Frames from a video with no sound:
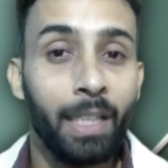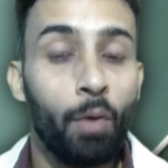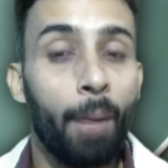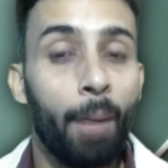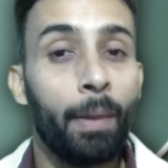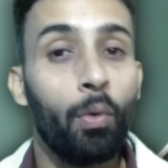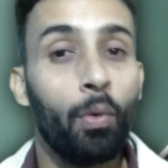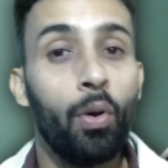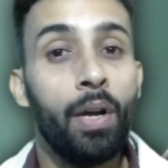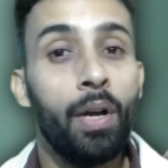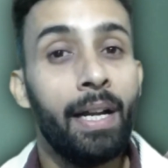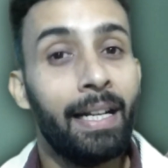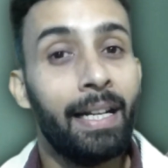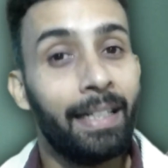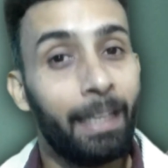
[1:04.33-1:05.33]
थी वहाँ पर वो
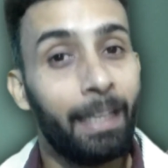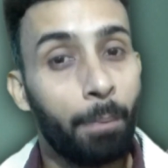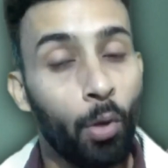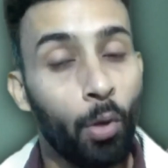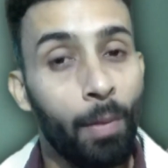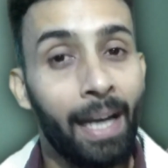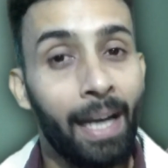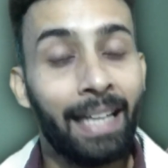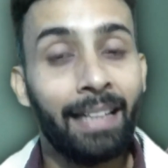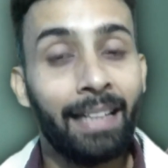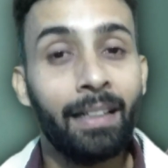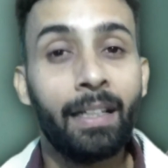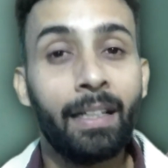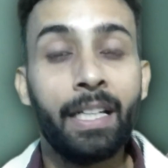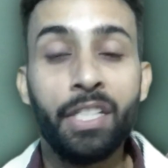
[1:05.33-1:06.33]
डिप्लोमा
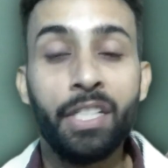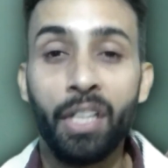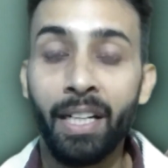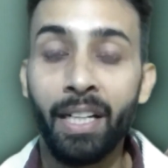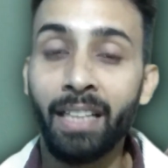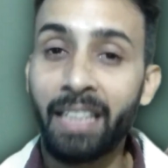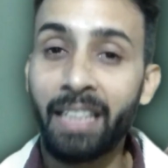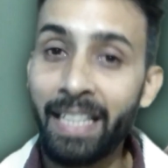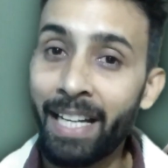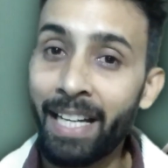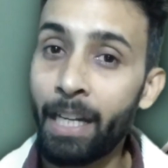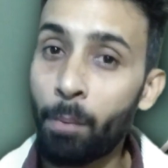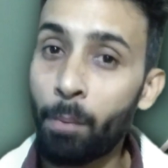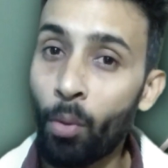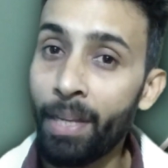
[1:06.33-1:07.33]
इन इंजीनियरिंग थ्री
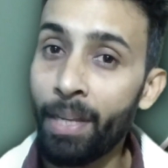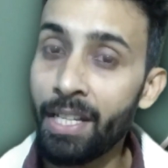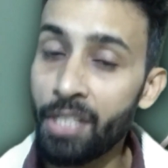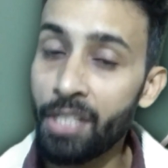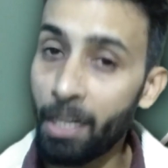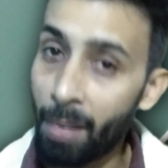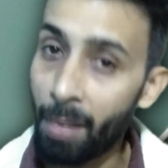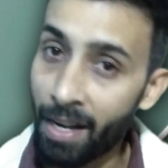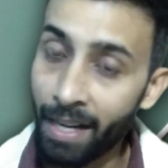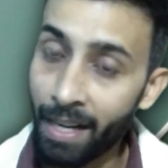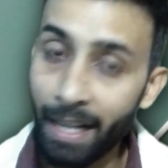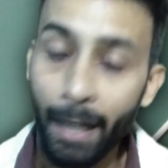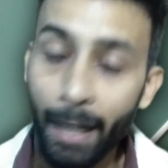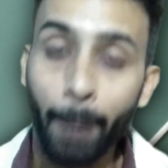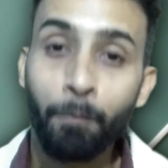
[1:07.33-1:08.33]
ईयर डिप्लोमा इन इंजीनियरिंग मांगा
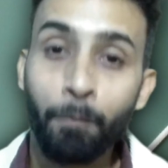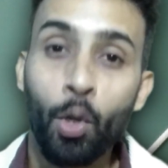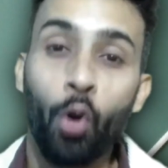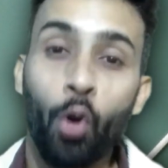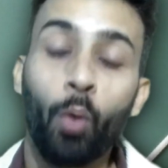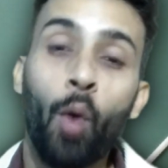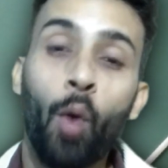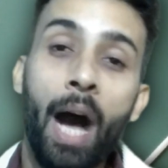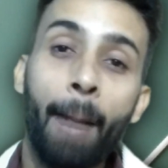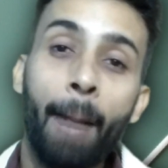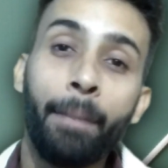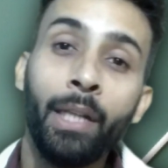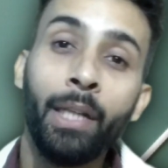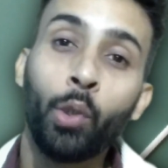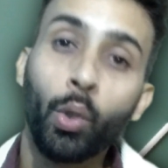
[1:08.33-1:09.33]
गया है और वो
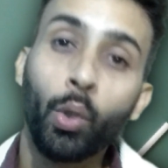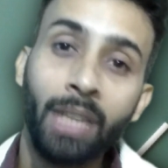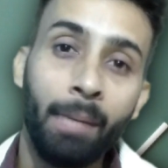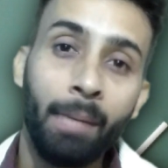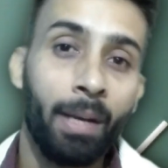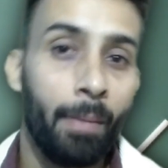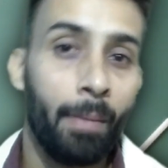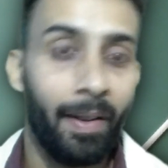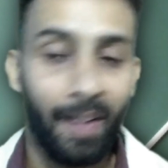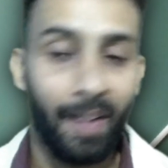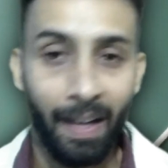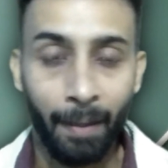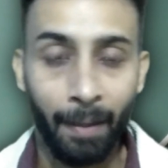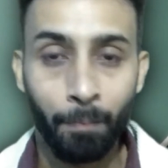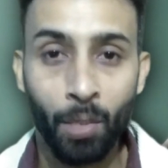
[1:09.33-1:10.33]
आपने दो साल में कंप्लीट
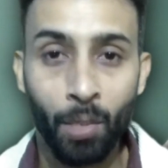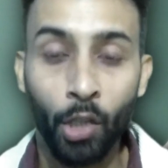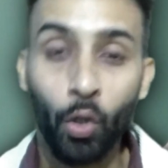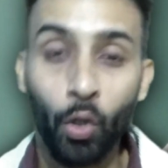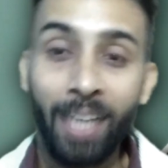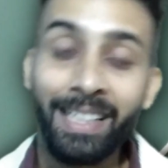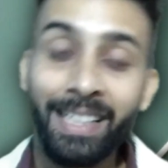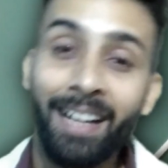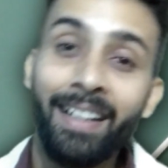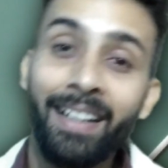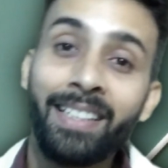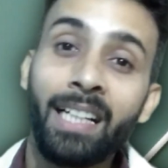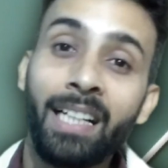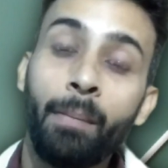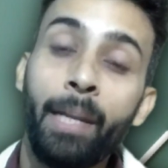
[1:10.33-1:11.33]
किया है तो ऐसी
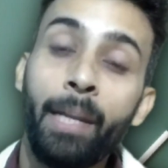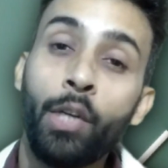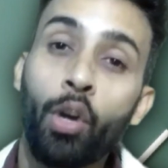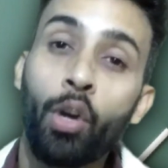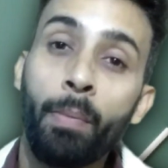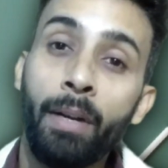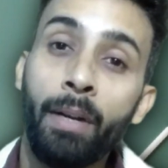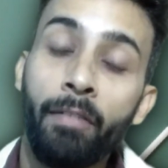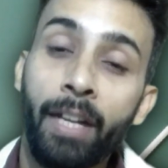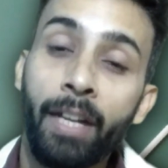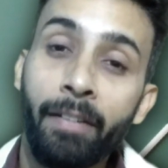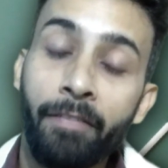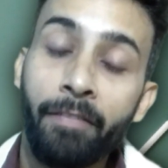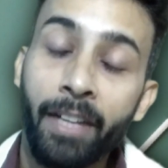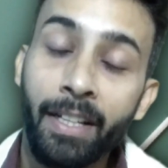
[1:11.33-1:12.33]
कंडीशन में डॉक्यूमेंट
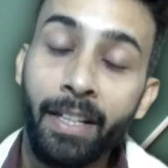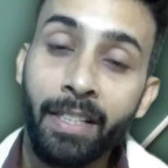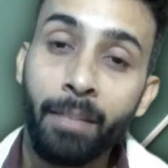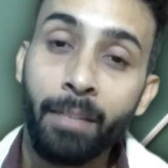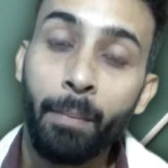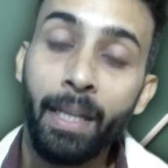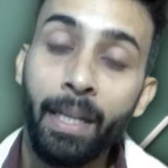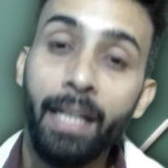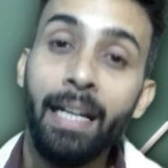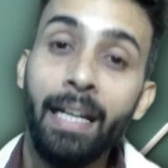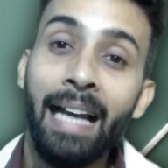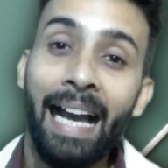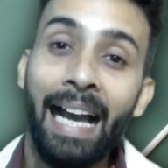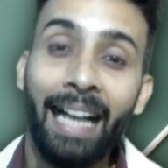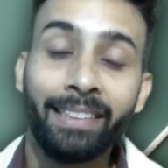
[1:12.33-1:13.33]
वेरिफिकेशन
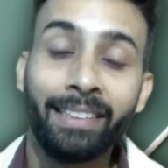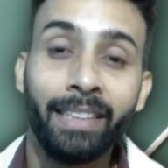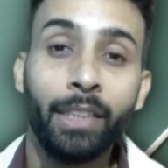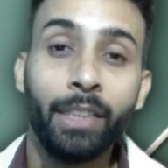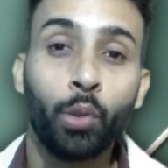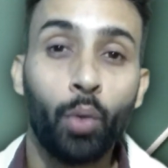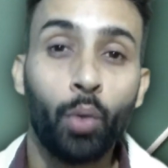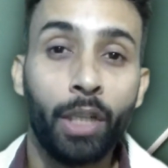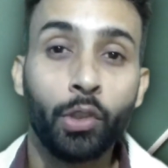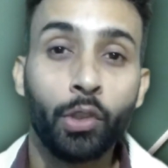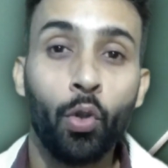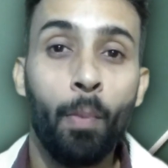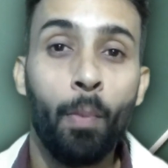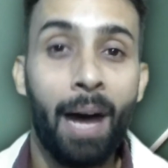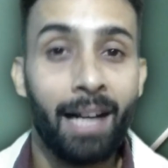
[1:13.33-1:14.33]
में ऐसे
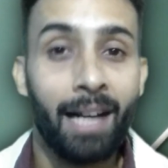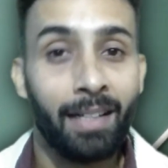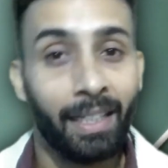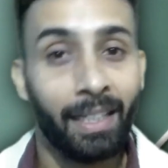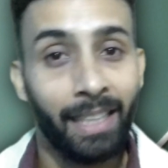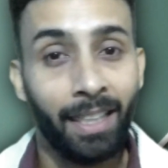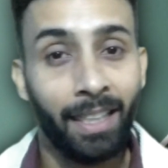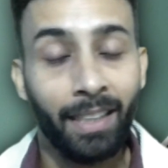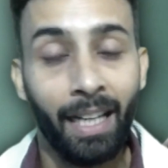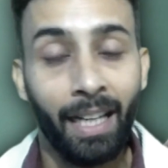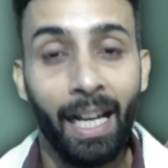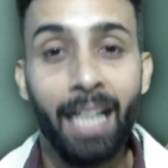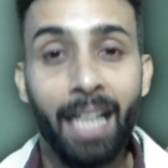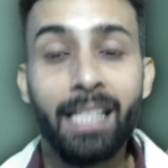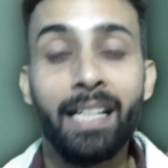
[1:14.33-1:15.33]
स्टूडेंट्स को बाहर कर दिया
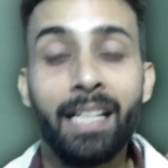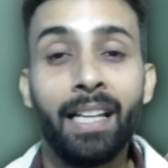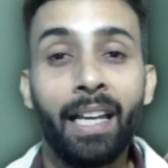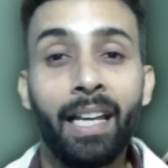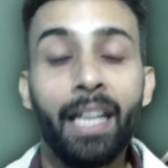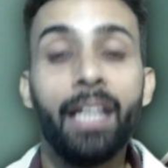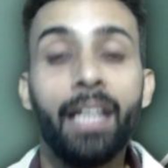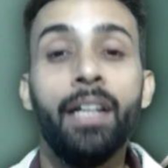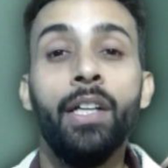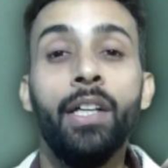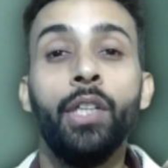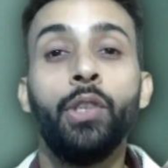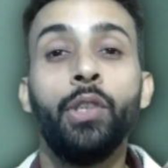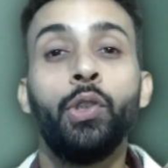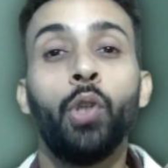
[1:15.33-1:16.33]
जाता है जिनकी
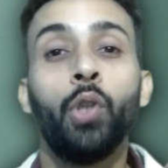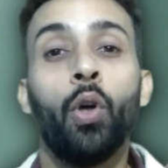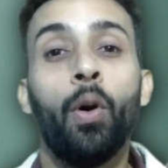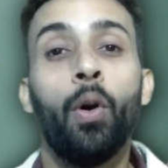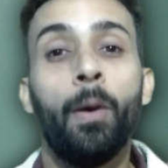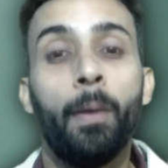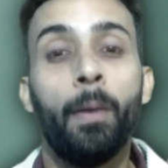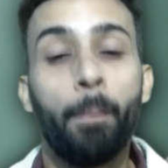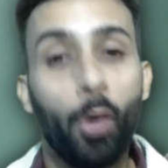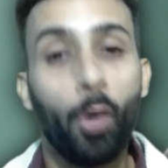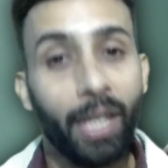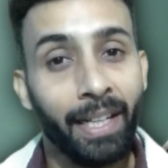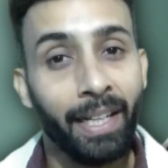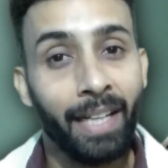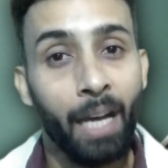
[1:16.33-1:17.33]
जो
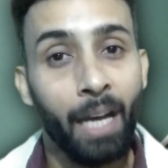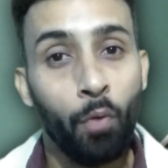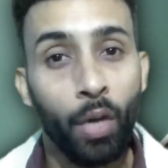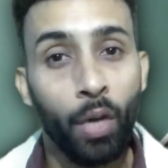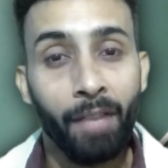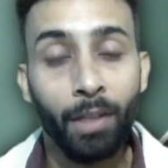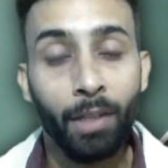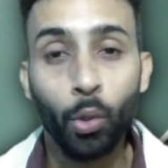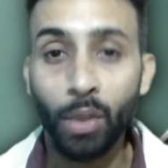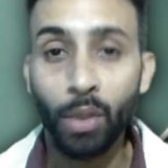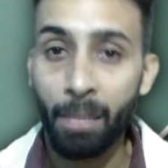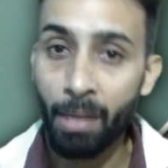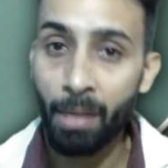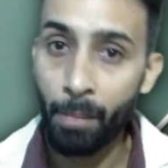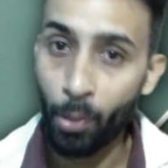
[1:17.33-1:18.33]
पॉलिटेक्निक है वो केवल दो
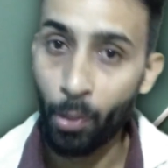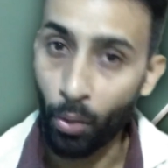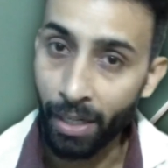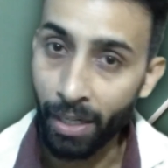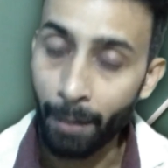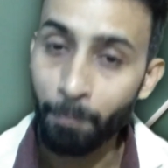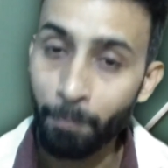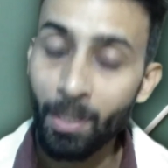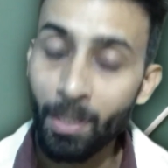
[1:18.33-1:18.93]
साल में कंप्लीट हो रही है